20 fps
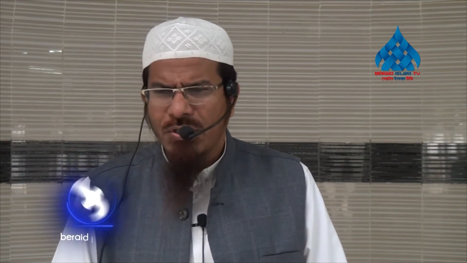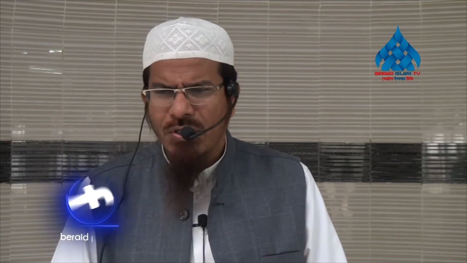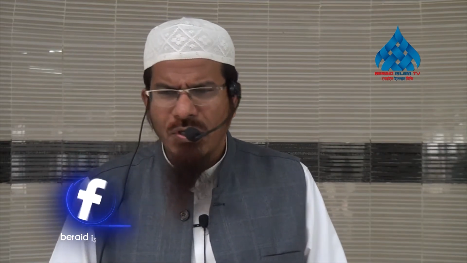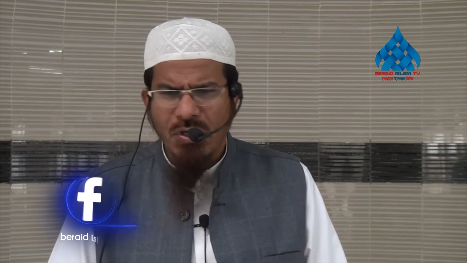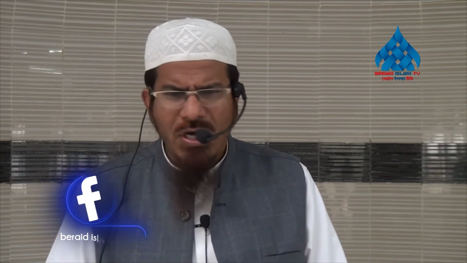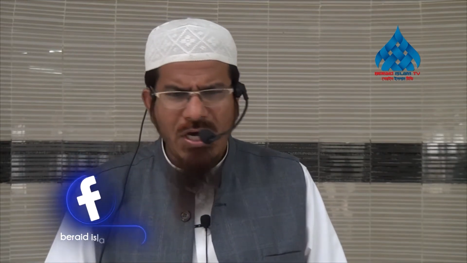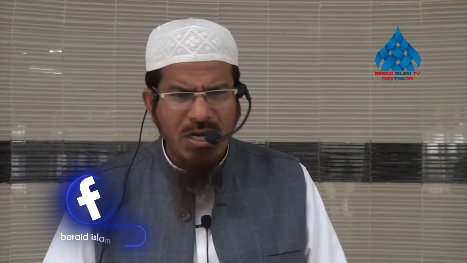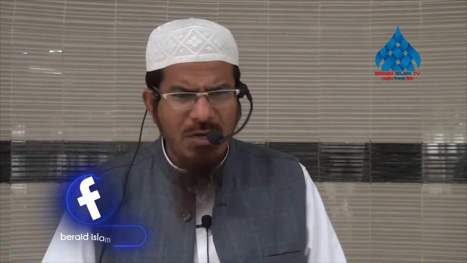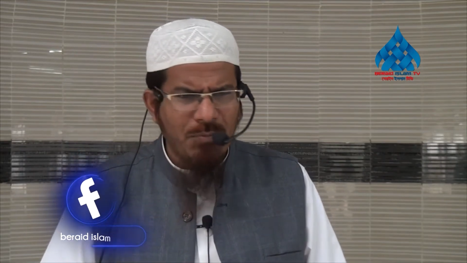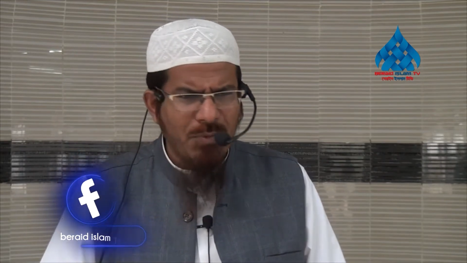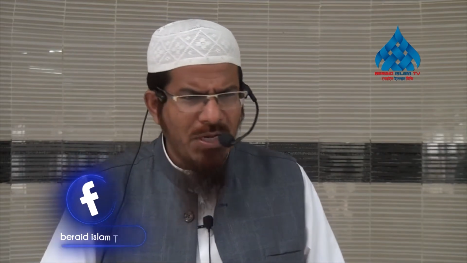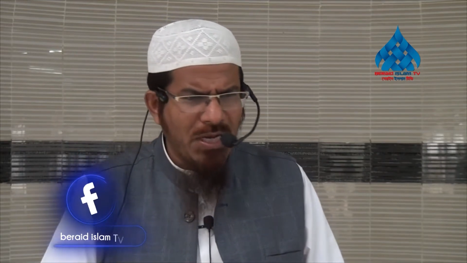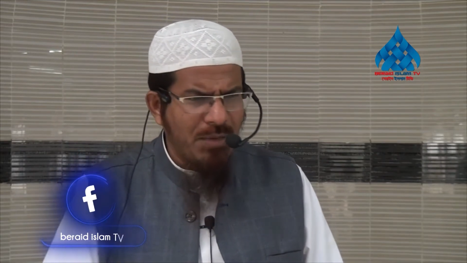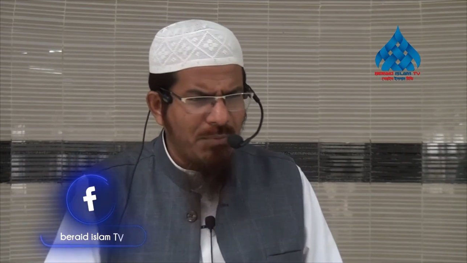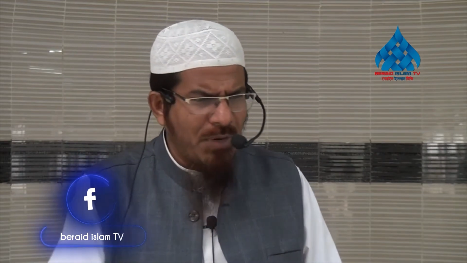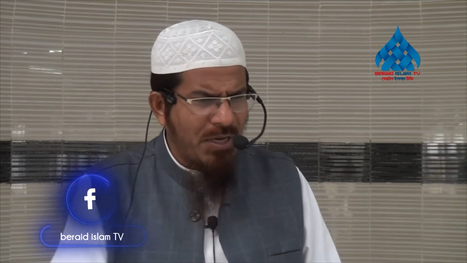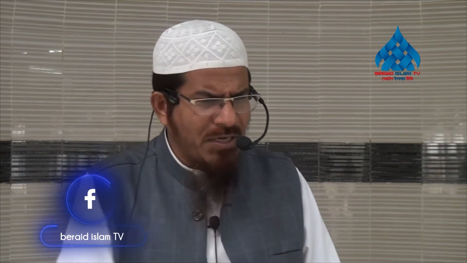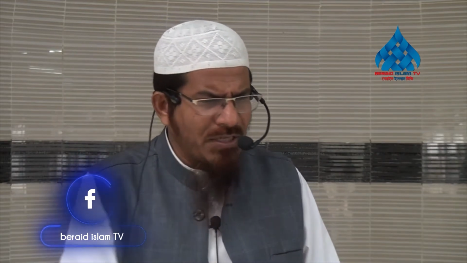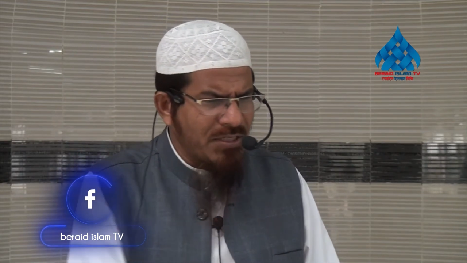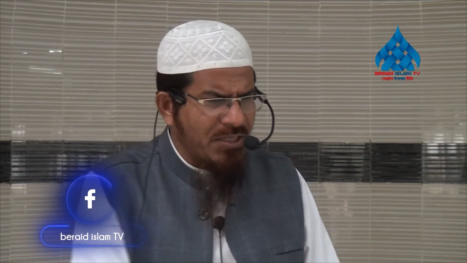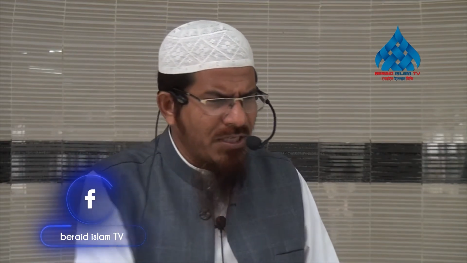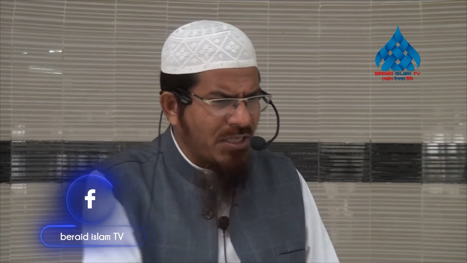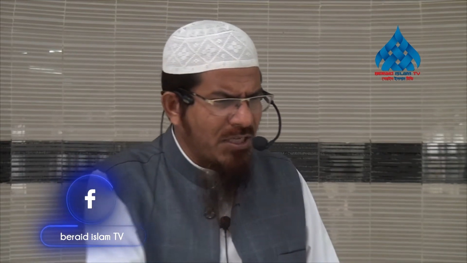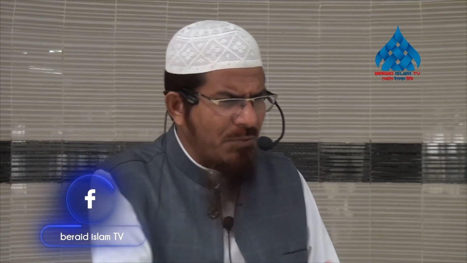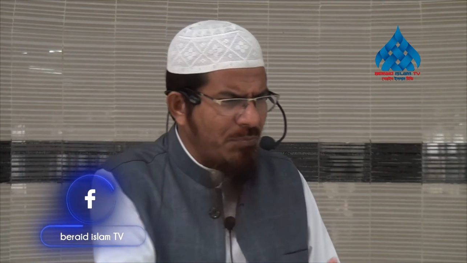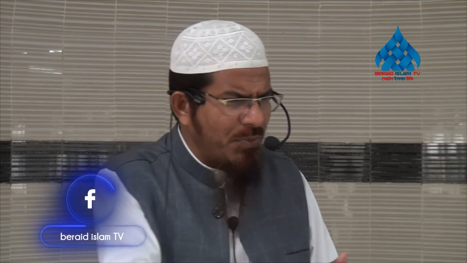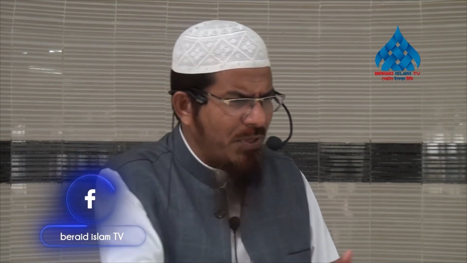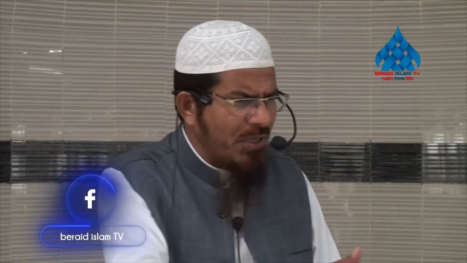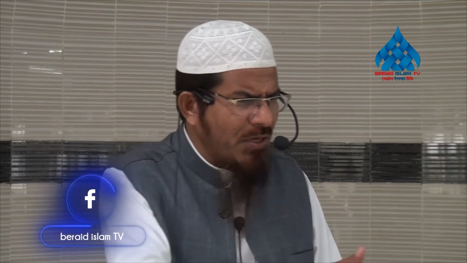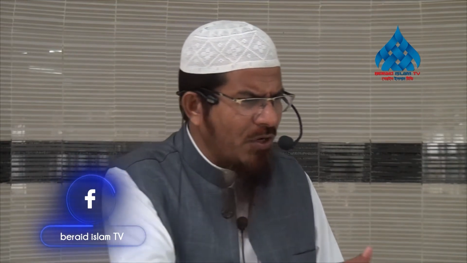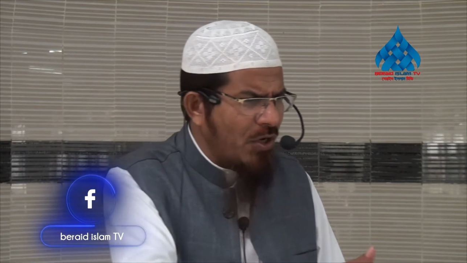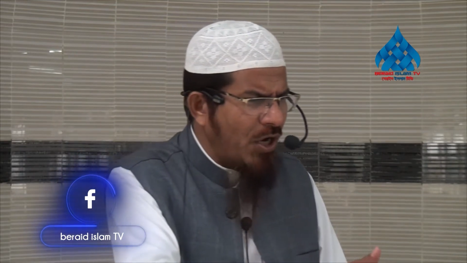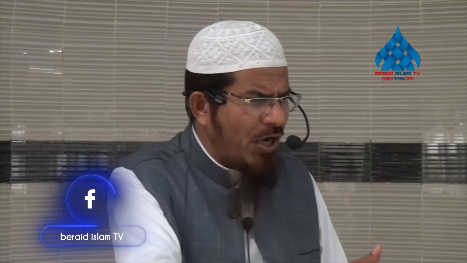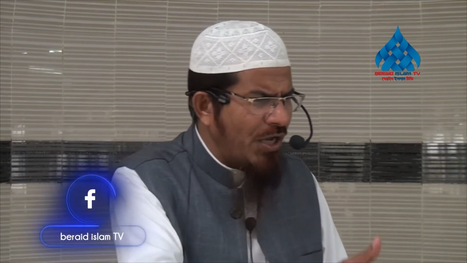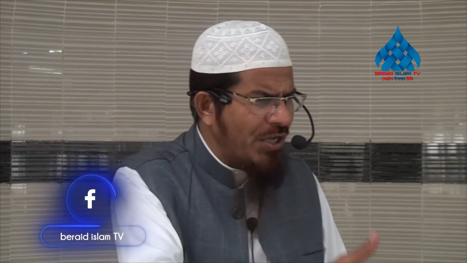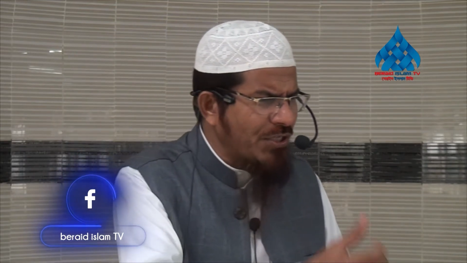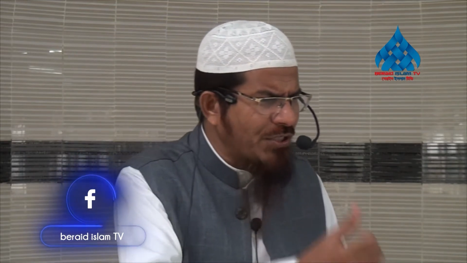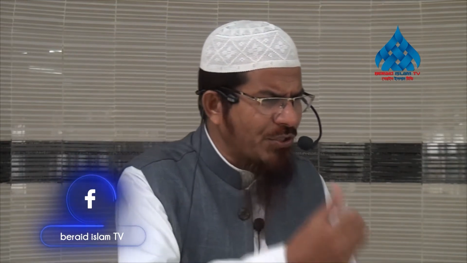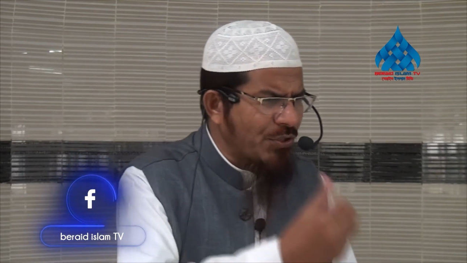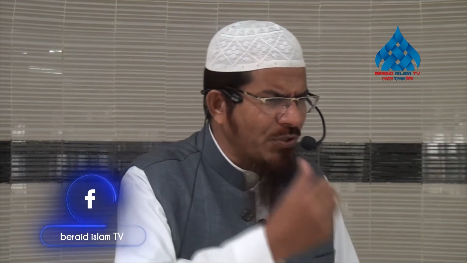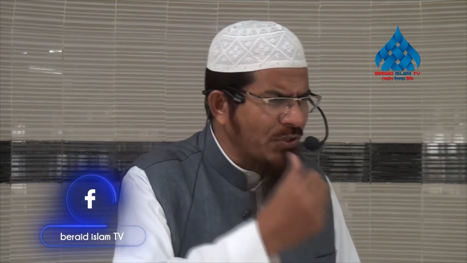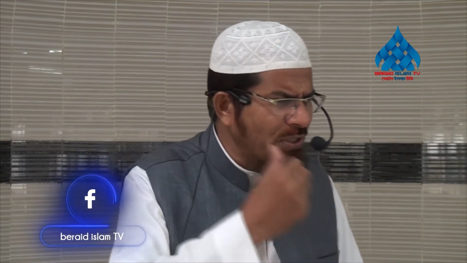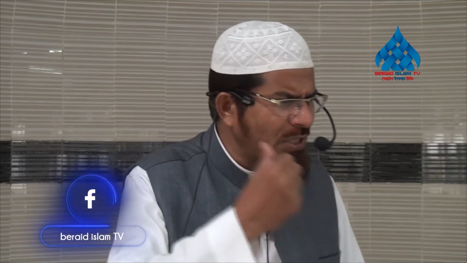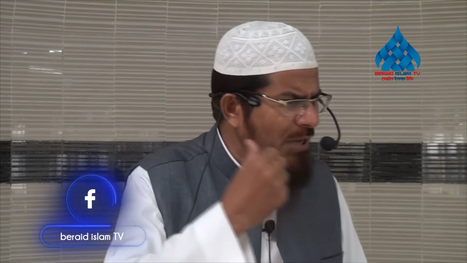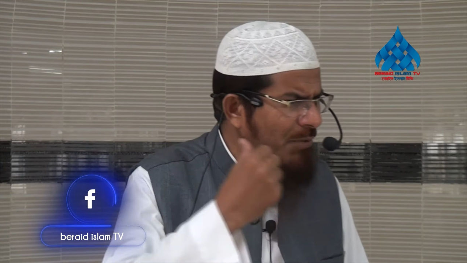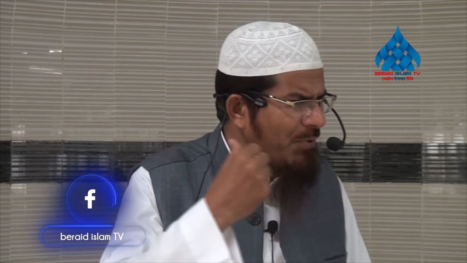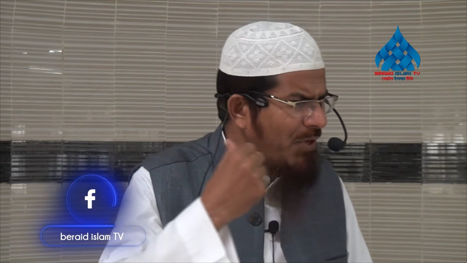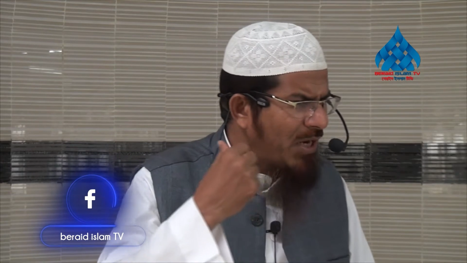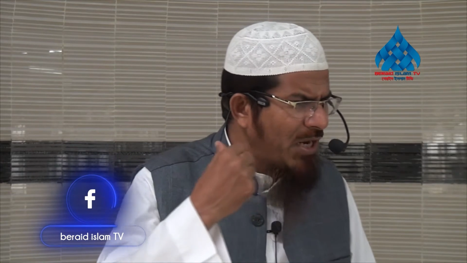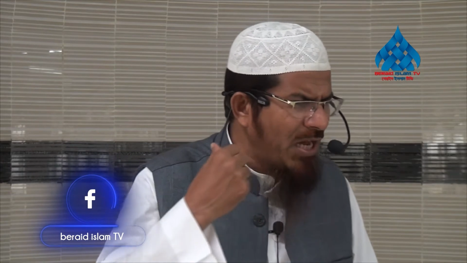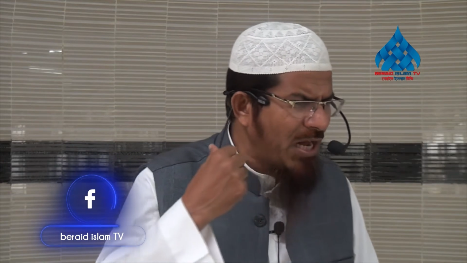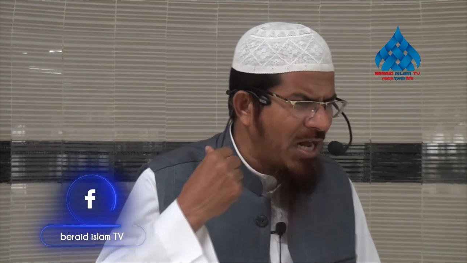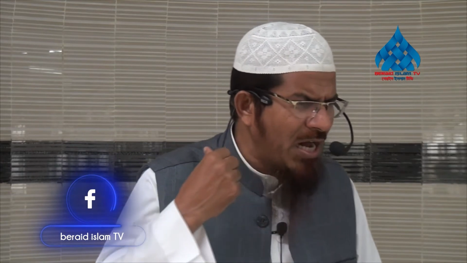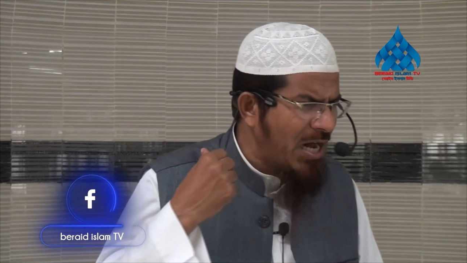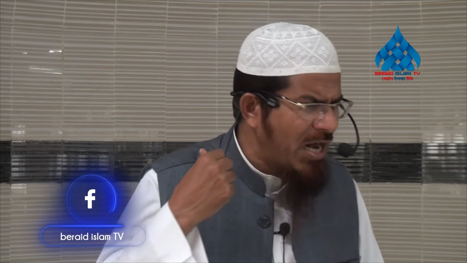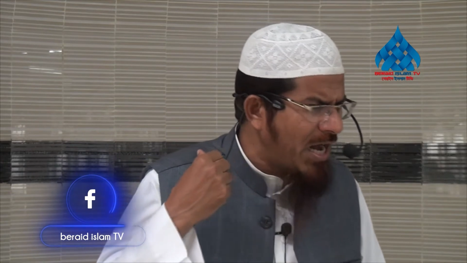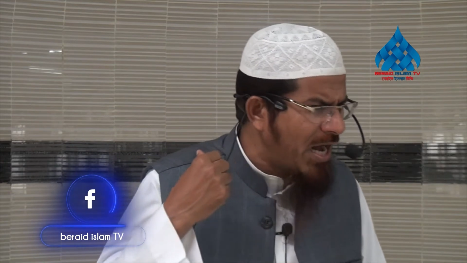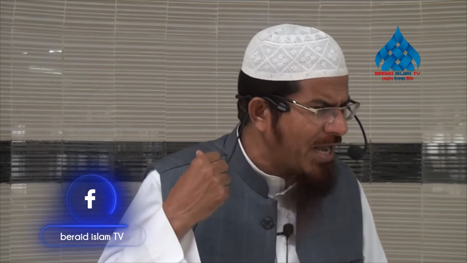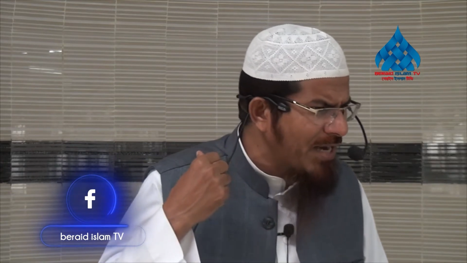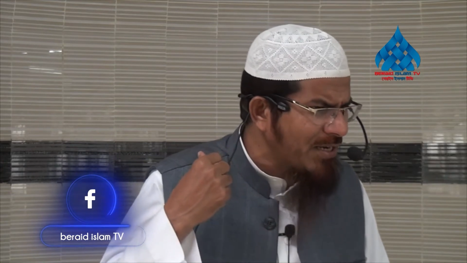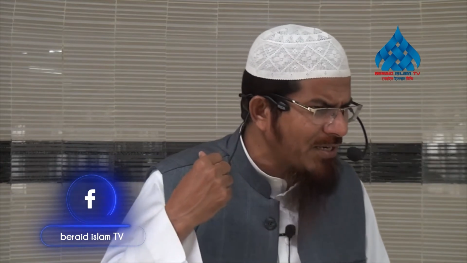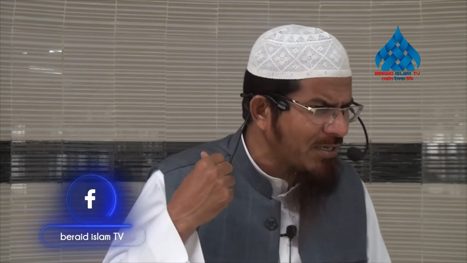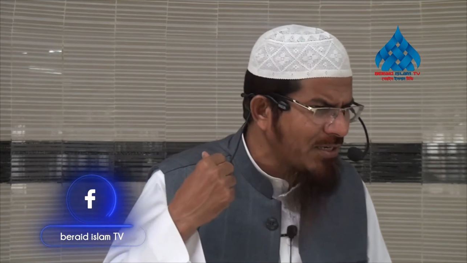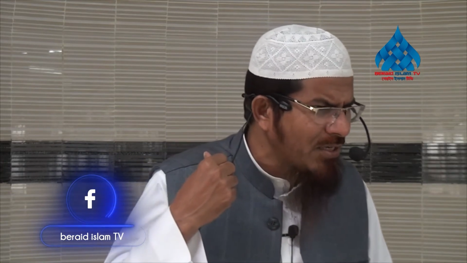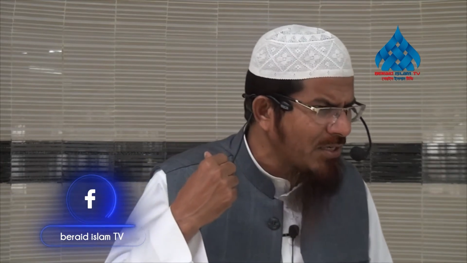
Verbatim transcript: সকালবেলা বাড়ি থেকে বের হয় সন্ধ্যাবেলা আর